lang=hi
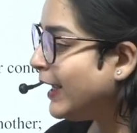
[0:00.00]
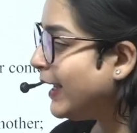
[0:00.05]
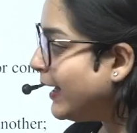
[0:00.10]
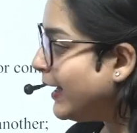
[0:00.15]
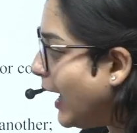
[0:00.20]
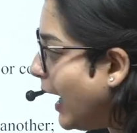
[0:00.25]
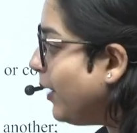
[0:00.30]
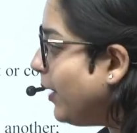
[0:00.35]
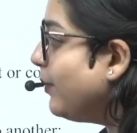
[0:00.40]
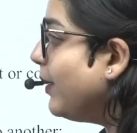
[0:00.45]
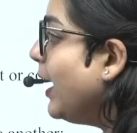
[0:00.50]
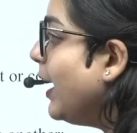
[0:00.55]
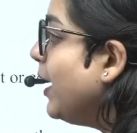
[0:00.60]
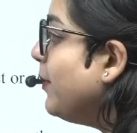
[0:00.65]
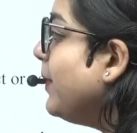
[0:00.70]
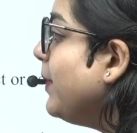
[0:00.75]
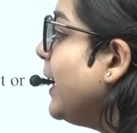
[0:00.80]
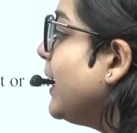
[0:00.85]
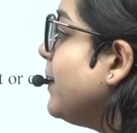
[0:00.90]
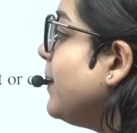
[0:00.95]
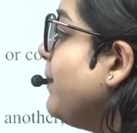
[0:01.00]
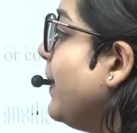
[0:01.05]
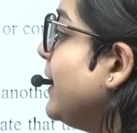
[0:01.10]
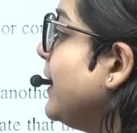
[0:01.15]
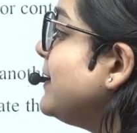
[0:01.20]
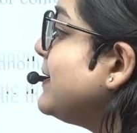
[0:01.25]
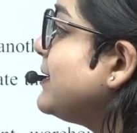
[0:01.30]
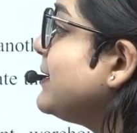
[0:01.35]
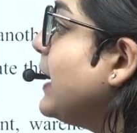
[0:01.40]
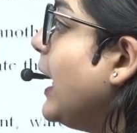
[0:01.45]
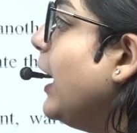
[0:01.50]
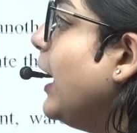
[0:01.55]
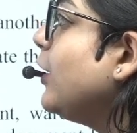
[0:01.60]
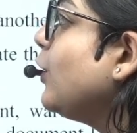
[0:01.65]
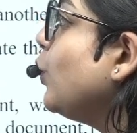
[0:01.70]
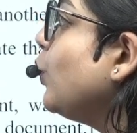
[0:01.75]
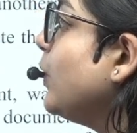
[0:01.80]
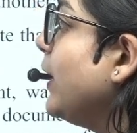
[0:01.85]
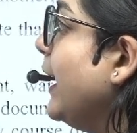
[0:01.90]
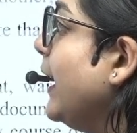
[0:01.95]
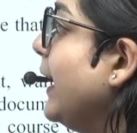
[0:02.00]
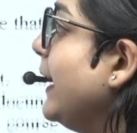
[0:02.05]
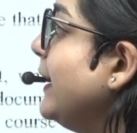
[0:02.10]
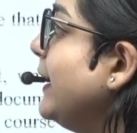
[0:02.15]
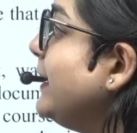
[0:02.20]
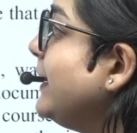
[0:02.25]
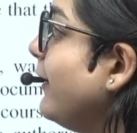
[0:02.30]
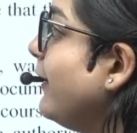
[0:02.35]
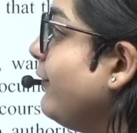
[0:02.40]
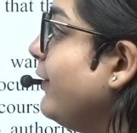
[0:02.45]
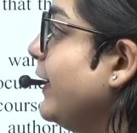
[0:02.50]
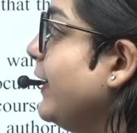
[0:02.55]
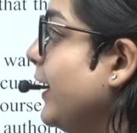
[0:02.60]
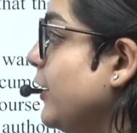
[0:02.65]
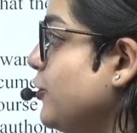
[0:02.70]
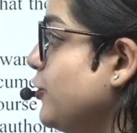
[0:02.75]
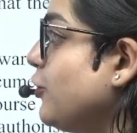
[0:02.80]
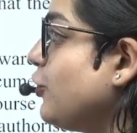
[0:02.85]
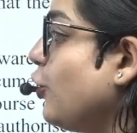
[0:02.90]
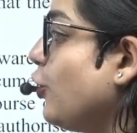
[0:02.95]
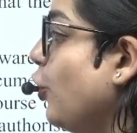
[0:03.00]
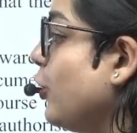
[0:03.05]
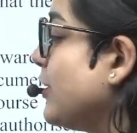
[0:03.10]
अब हमारे पास स्टार्ट हो रहा है डेफिनेशन क्लॉज